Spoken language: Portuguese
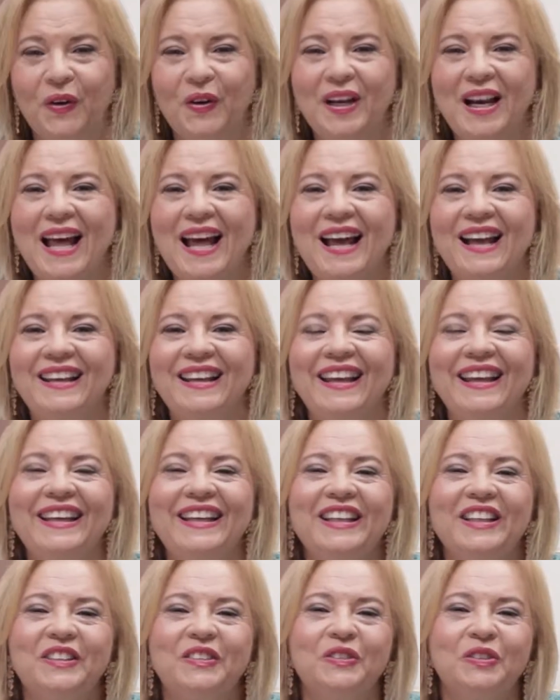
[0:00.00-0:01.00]
Olá,
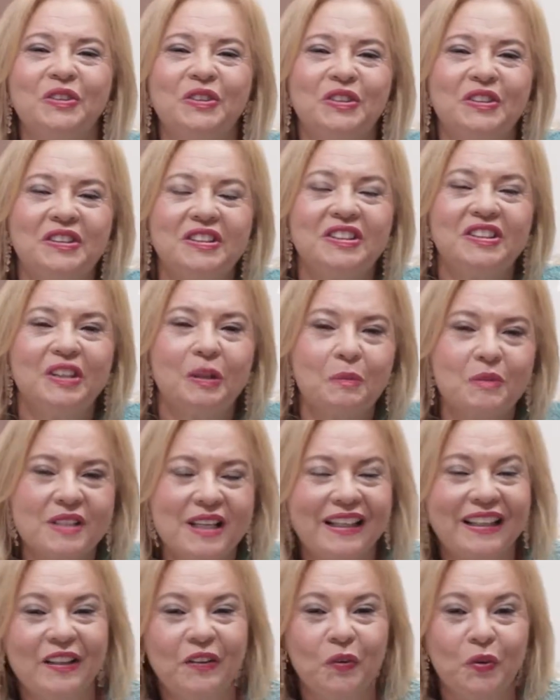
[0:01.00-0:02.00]
queridos! Estamos
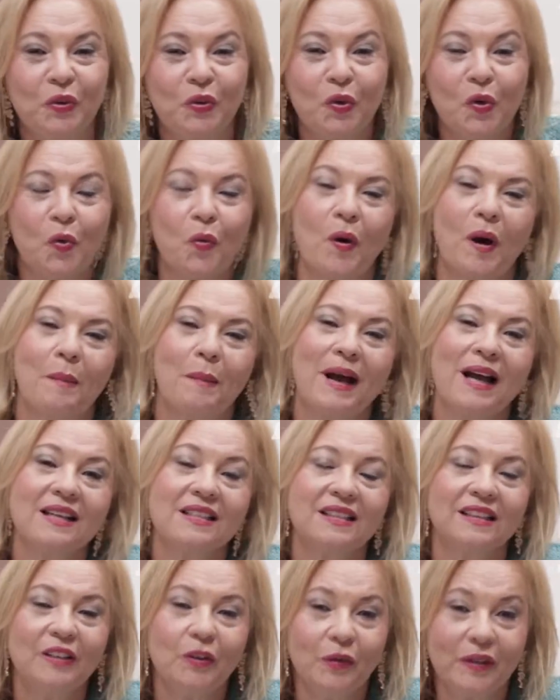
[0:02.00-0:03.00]
aqui no Tô com a
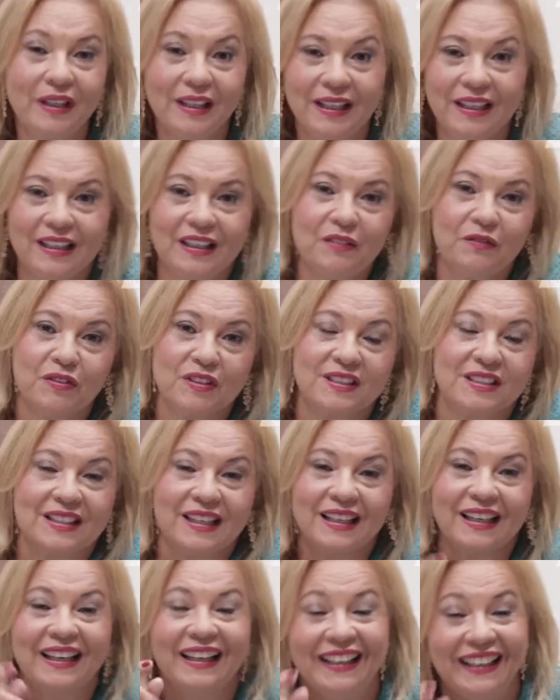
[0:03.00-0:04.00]
Márcia e eu queria que
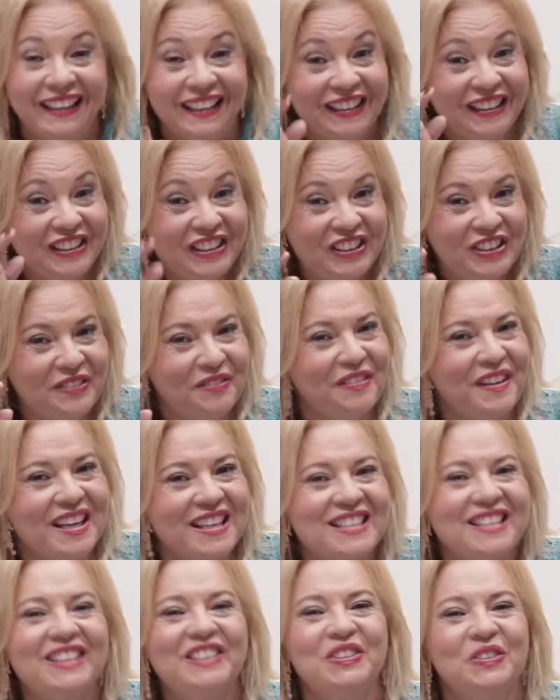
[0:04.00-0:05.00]
você
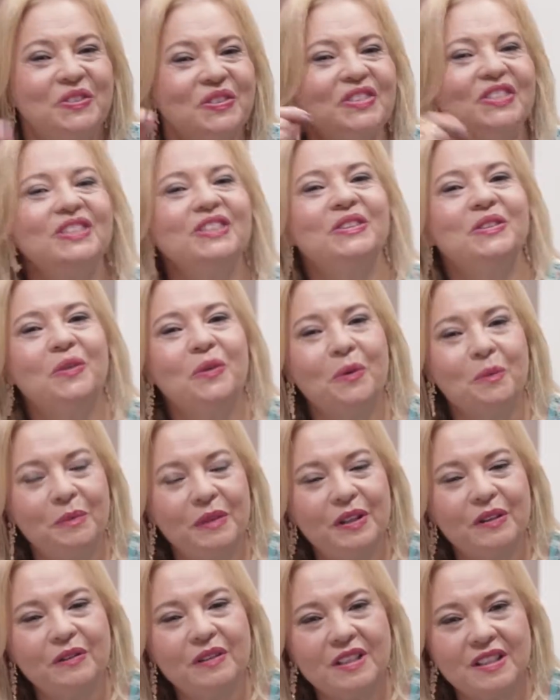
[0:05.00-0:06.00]
estivesse juntinho
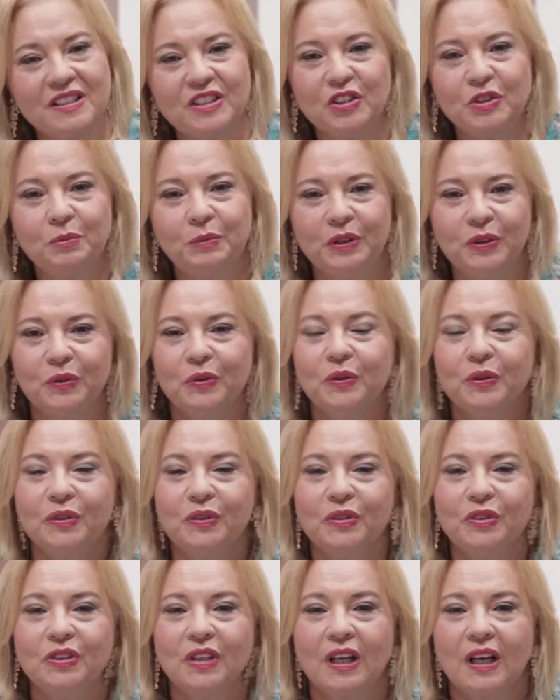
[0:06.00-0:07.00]
comigo nesses
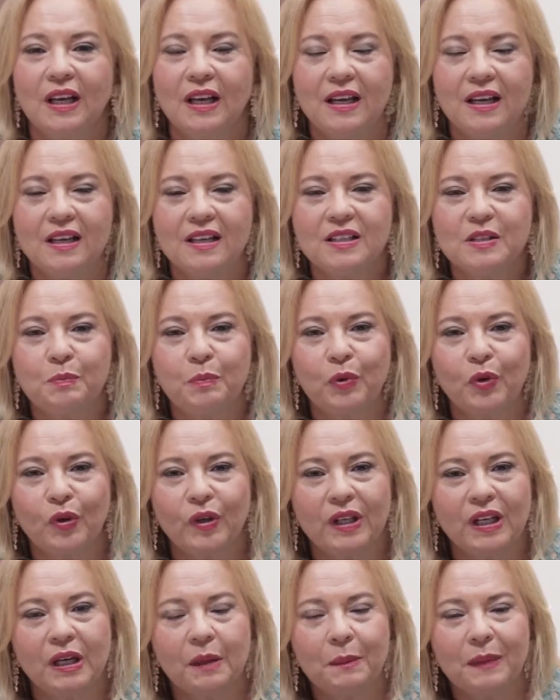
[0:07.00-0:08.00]
minutos esse
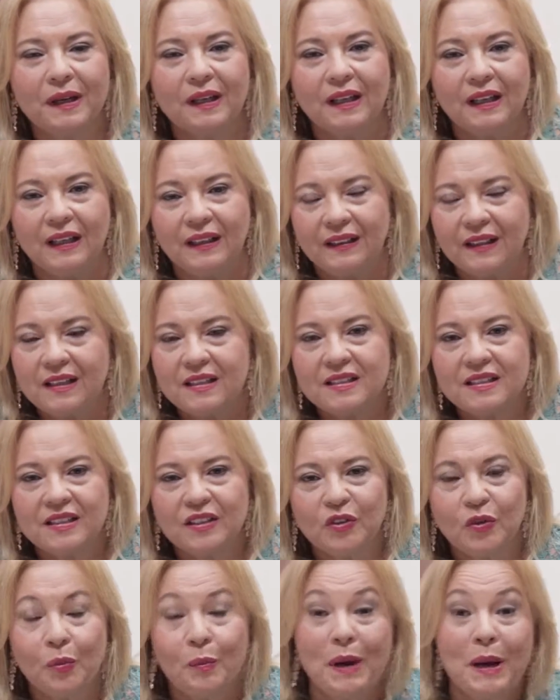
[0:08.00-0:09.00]
programa tem
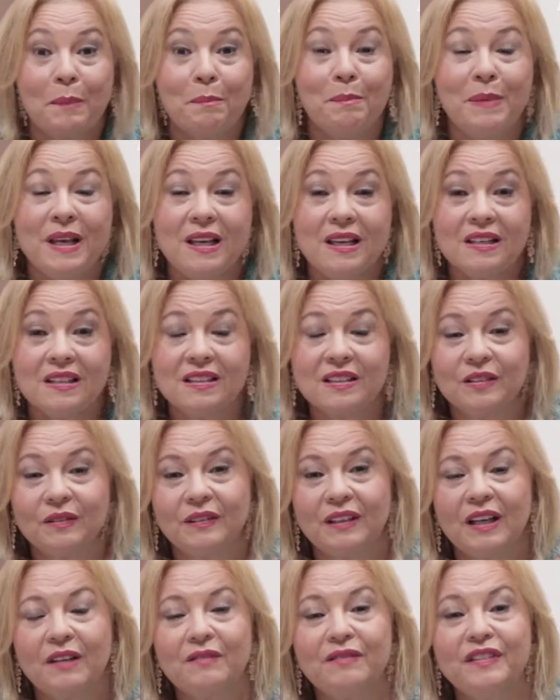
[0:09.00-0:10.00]
sido uma
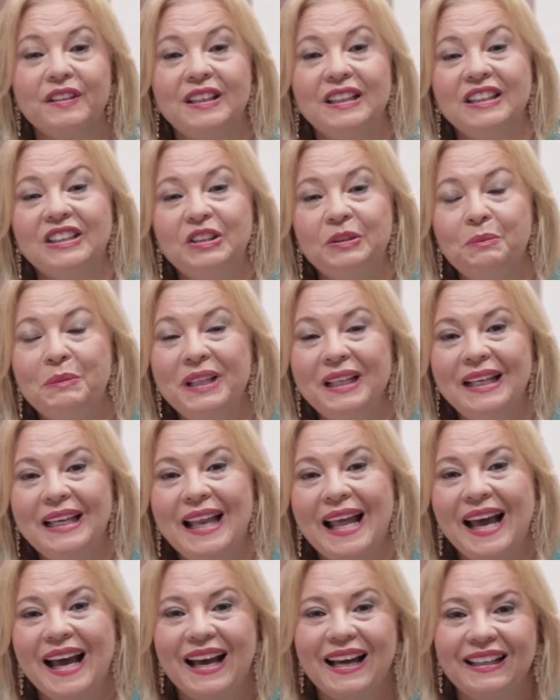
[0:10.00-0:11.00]
bênção na vida de
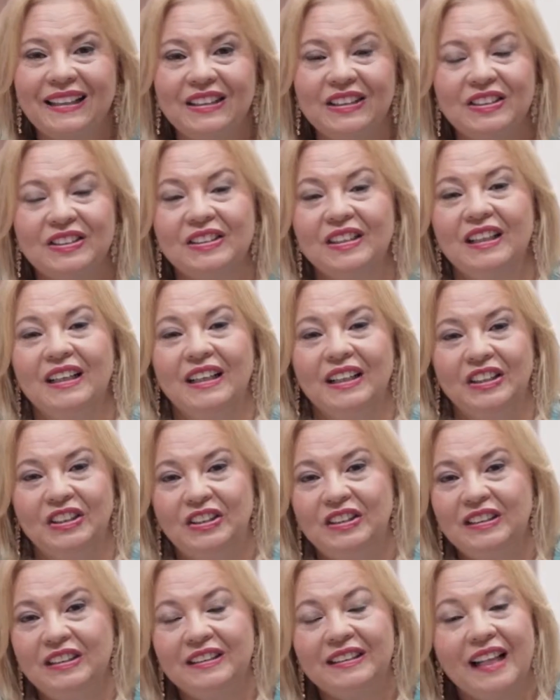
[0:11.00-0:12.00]
milhares
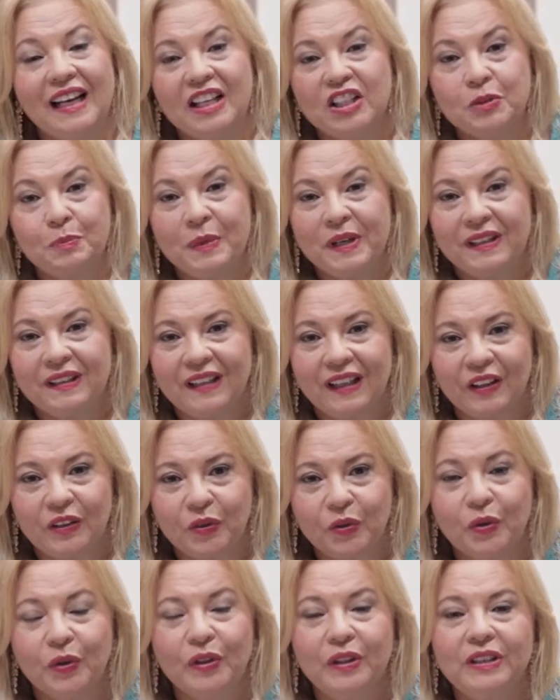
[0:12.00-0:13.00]
de
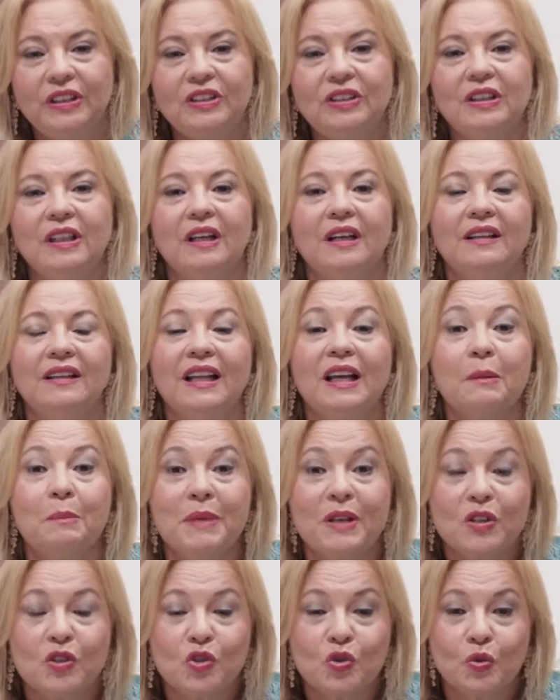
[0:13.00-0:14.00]
telespectadores, tem
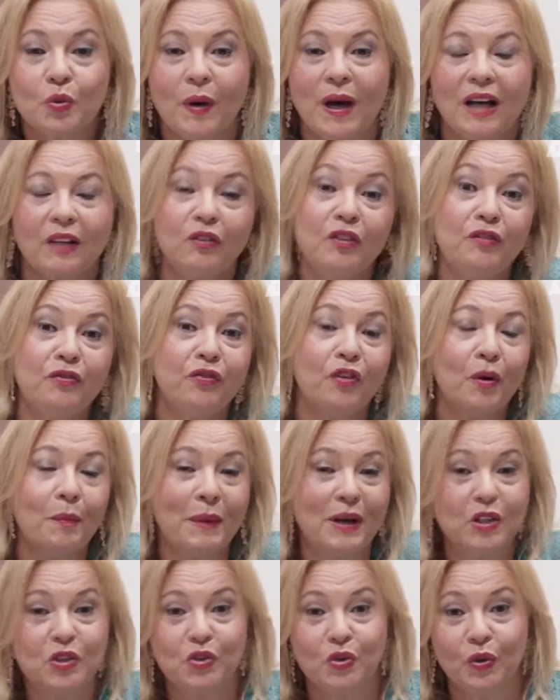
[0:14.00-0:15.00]
abençoado
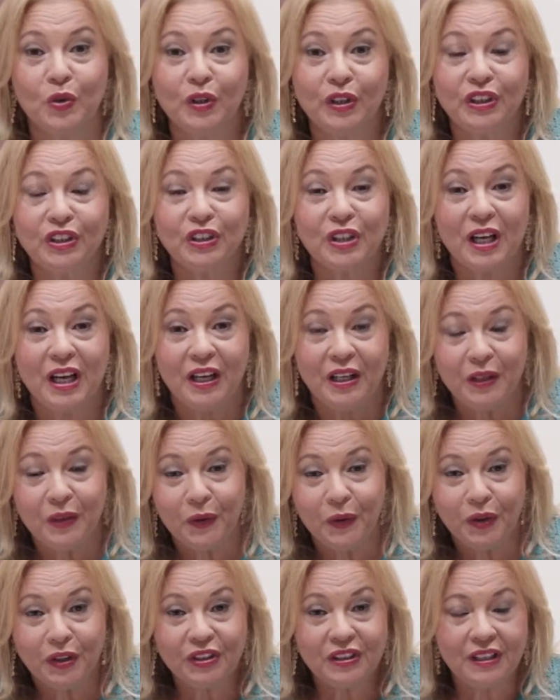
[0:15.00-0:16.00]
informações
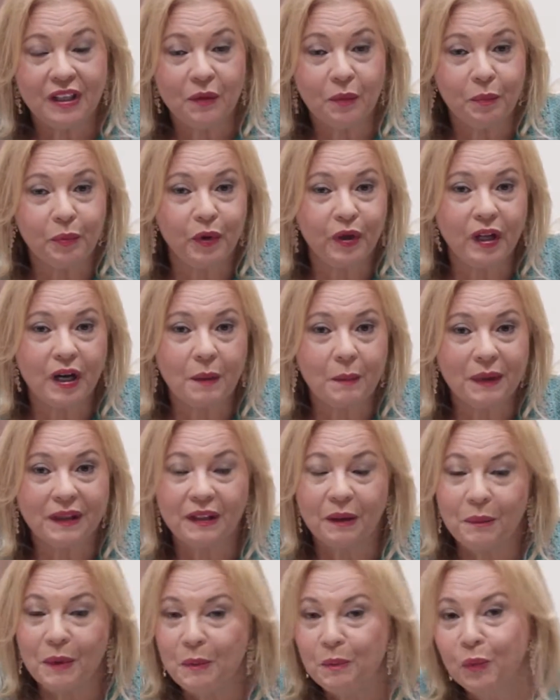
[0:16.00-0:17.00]
e hoje é um programa
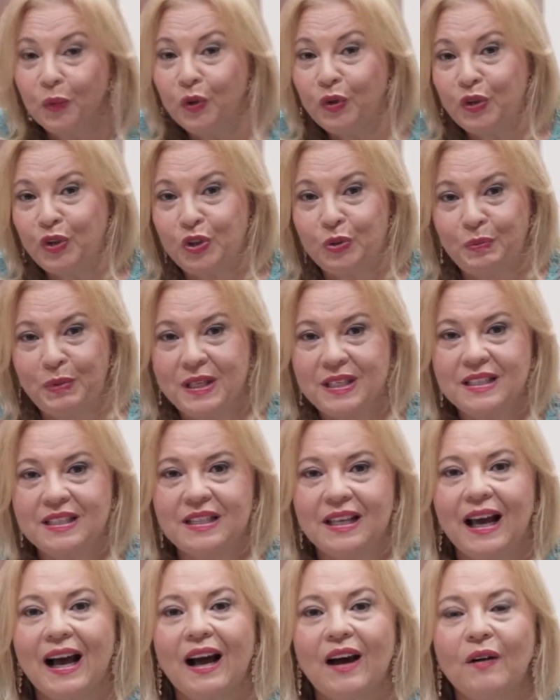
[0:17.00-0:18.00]
também muito
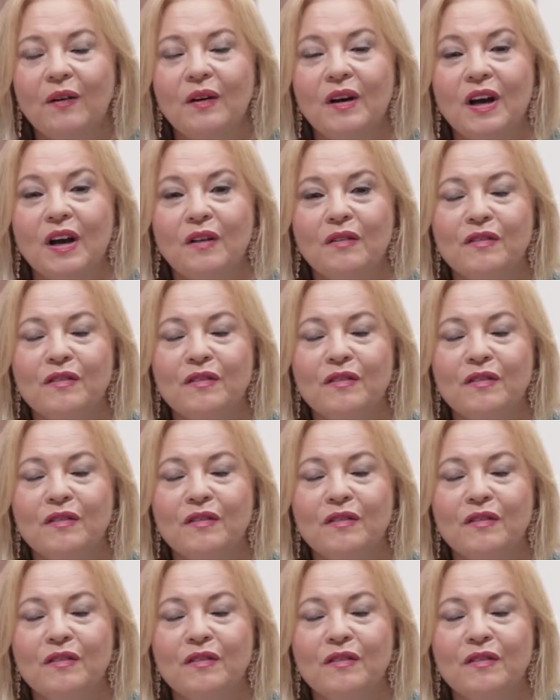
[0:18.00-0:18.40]
especial.